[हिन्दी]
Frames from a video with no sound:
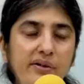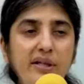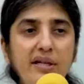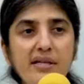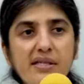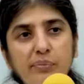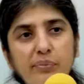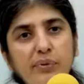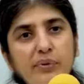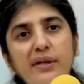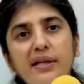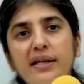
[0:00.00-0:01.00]
और ये
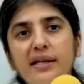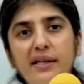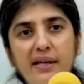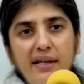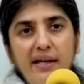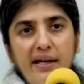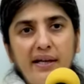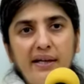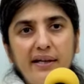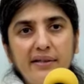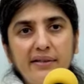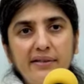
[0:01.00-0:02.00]
सबको करके देखना
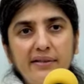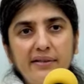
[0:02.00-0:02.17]
है